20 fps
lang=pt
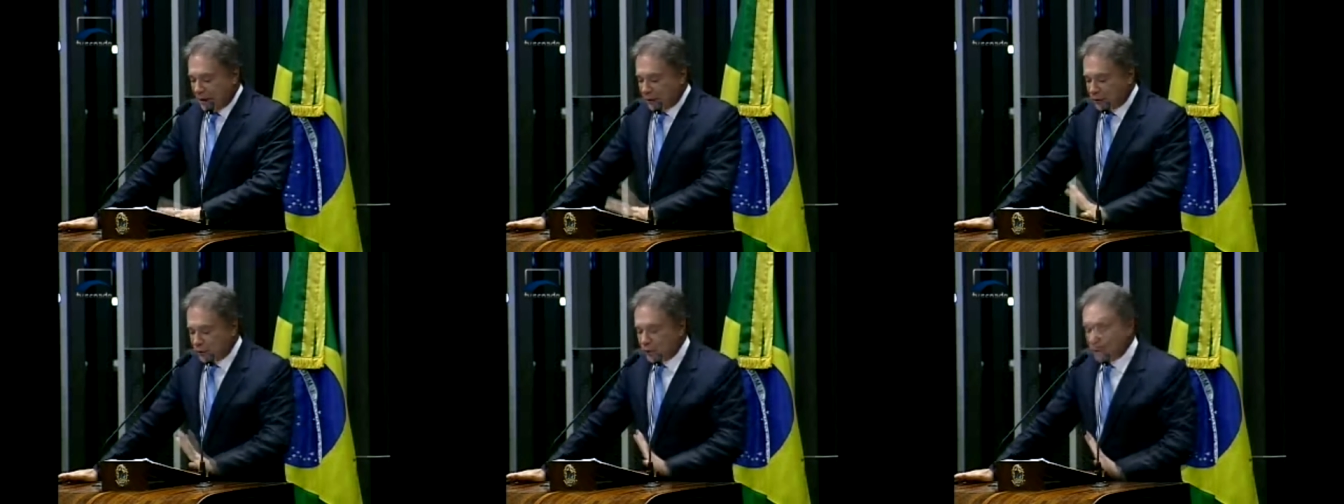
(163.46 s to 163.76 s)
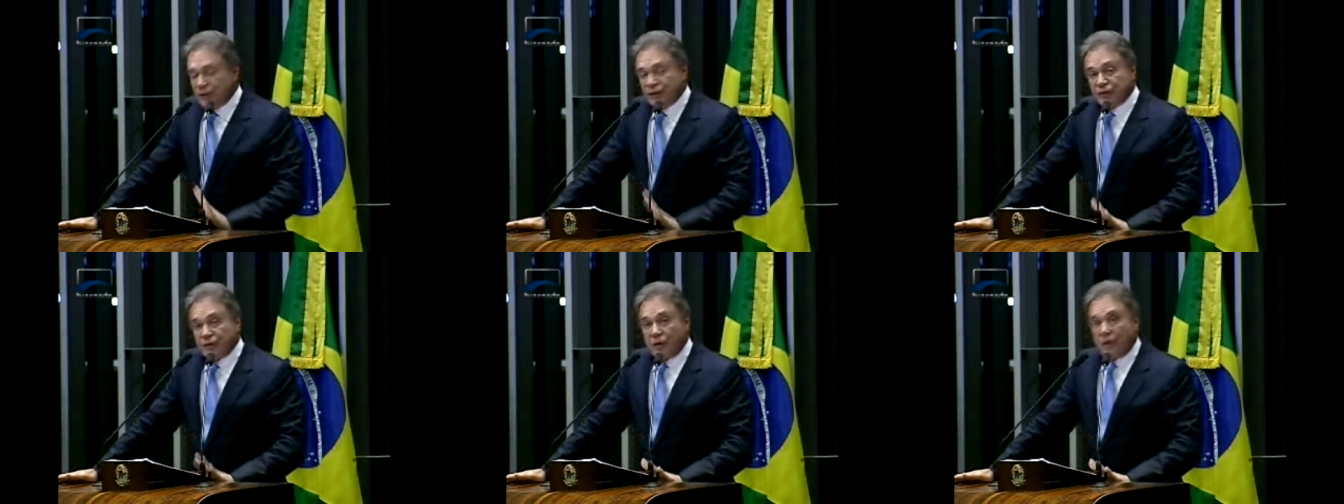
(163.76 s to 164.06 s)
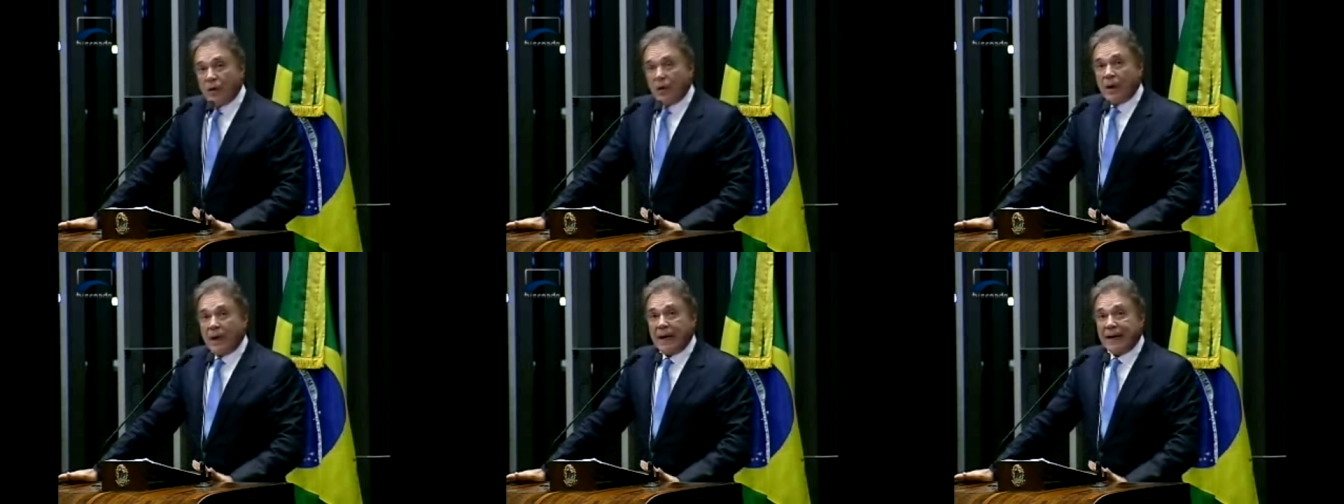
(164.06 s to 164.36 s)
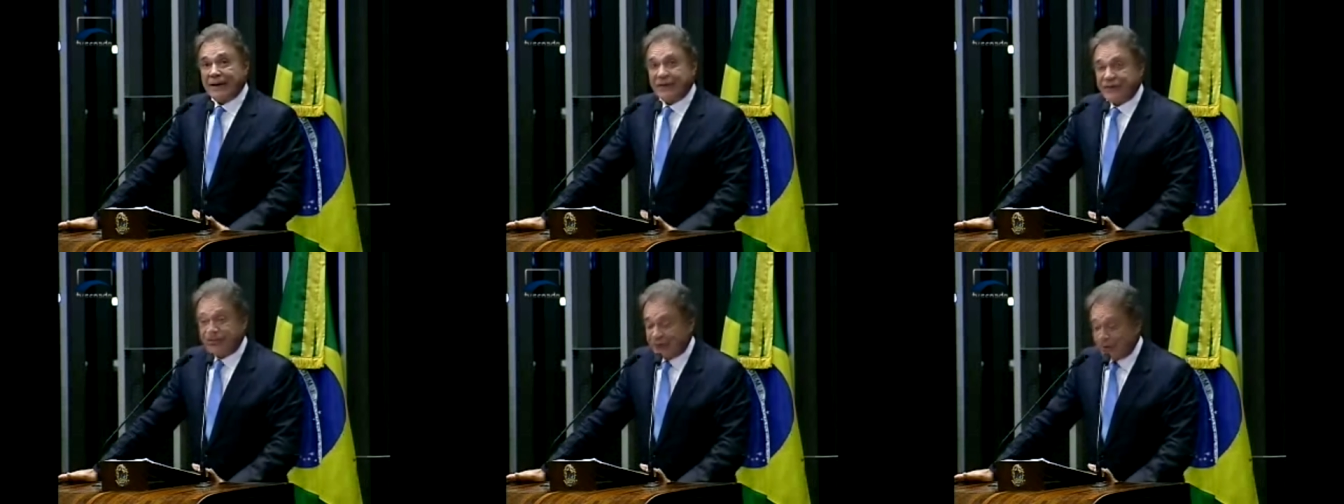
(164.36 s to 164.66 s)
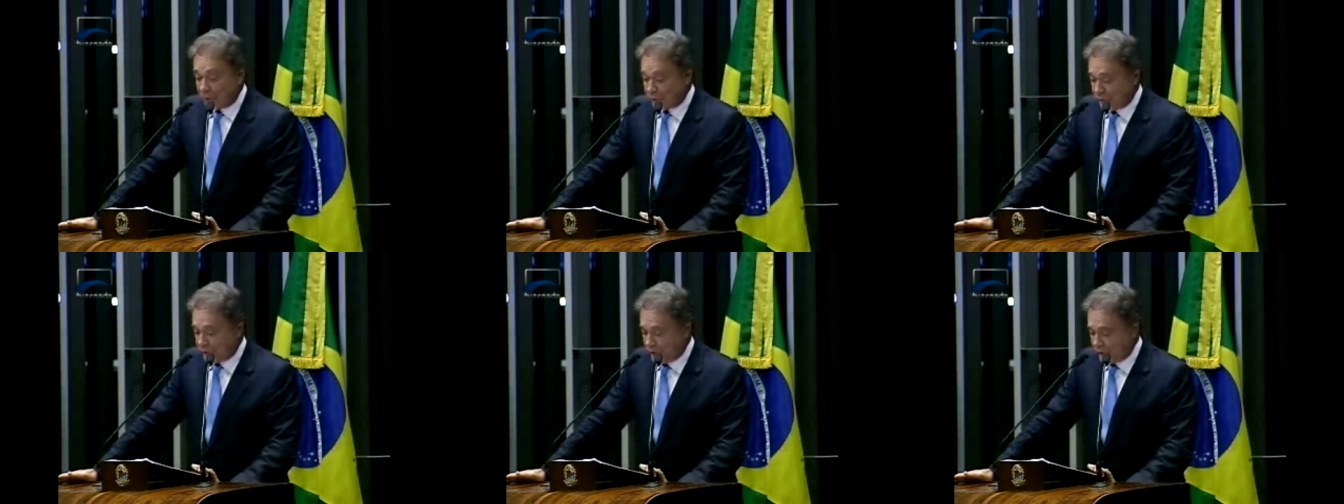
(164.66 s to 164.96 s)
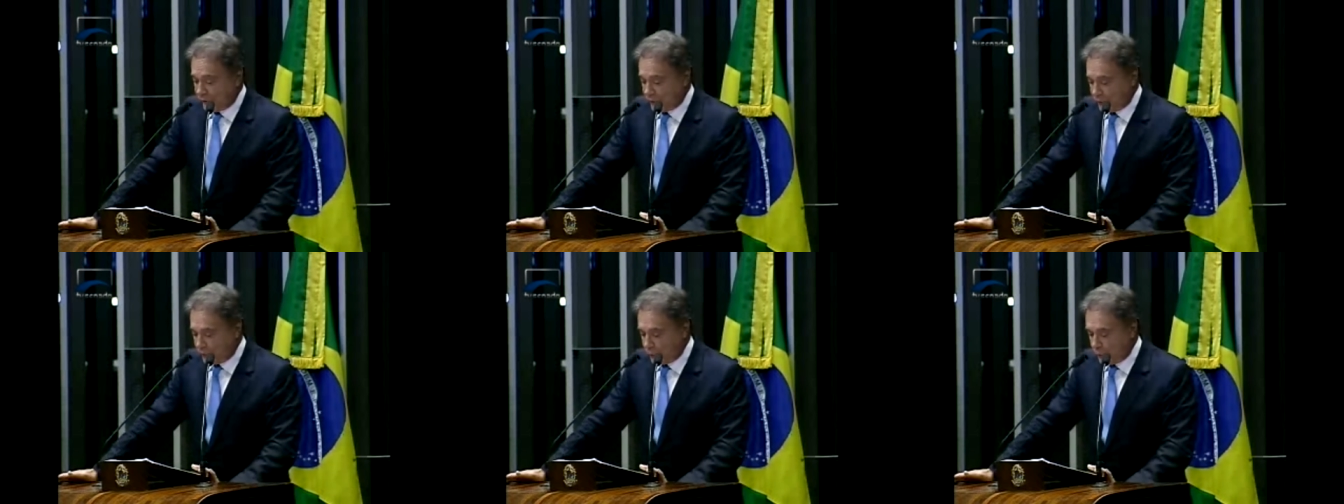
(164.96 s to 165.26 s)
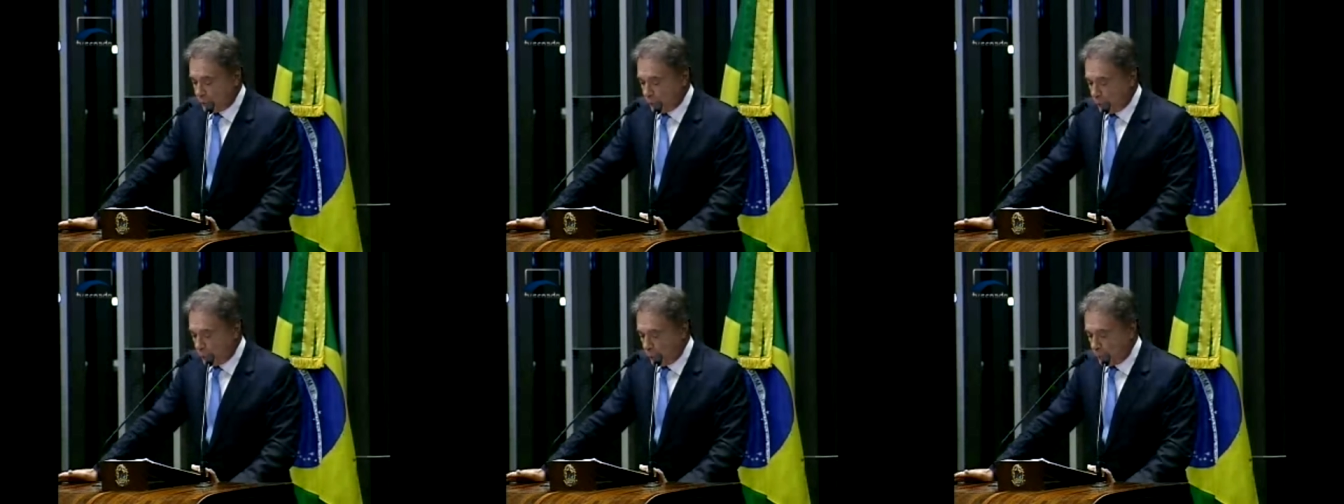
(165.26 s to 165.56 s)
ajuizou ação
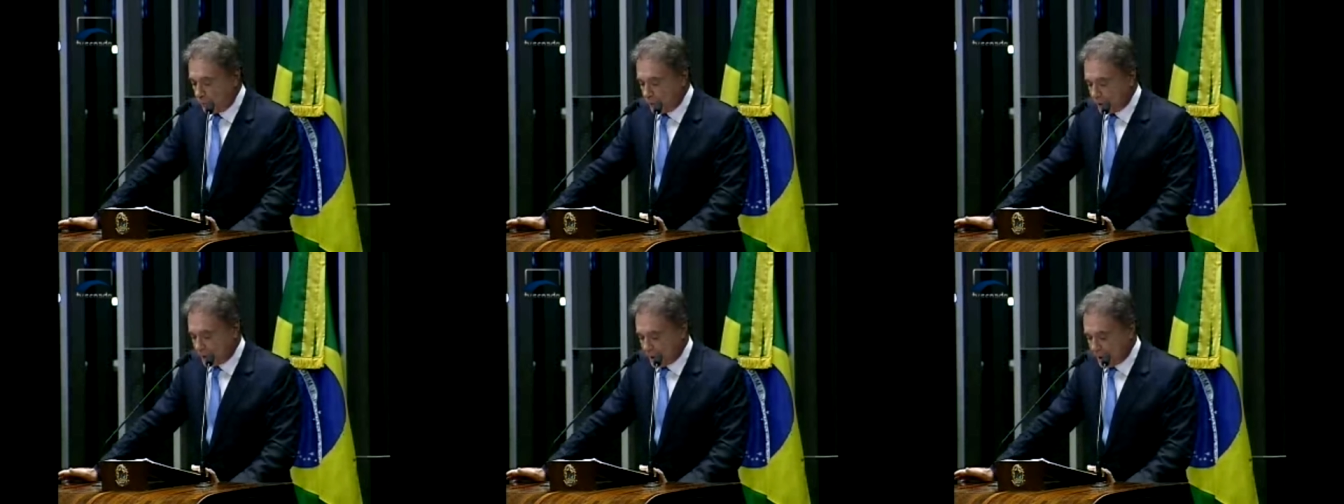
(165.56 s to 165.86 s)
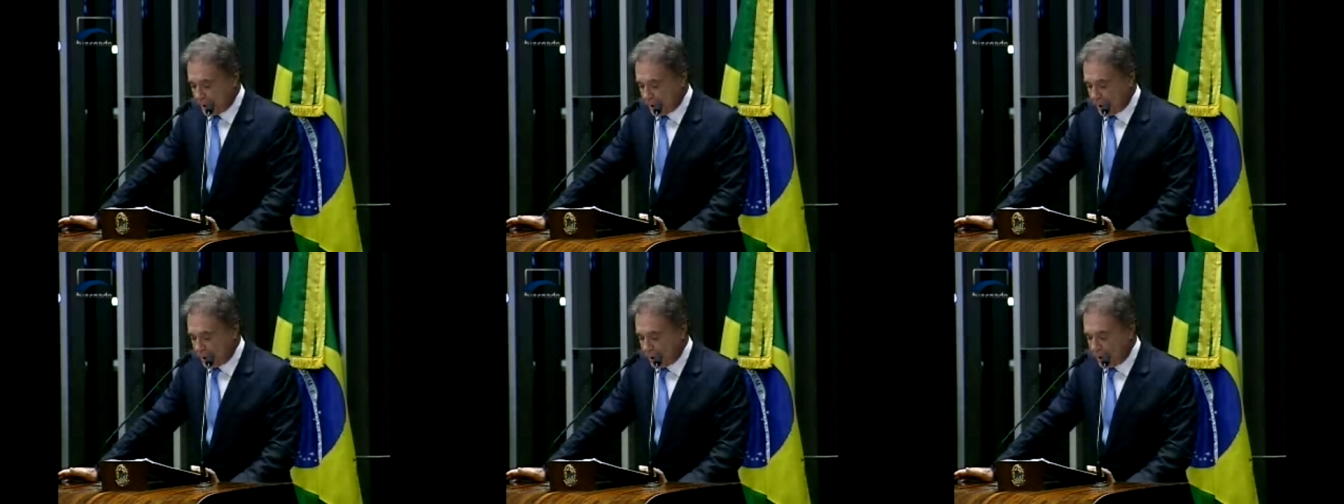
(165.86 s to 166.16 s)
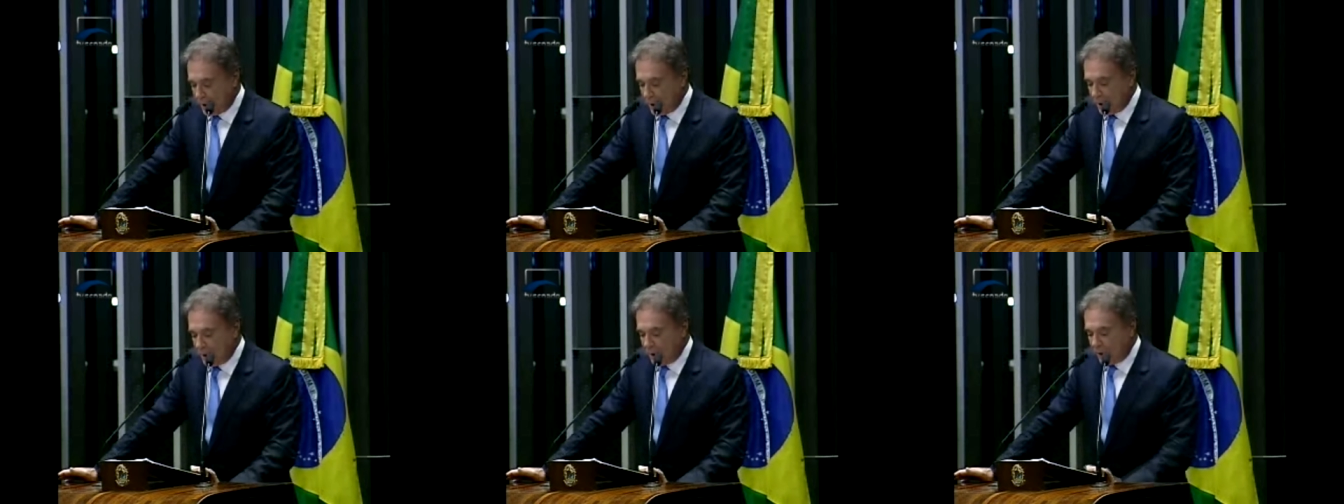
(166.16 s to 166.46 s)
civil pública,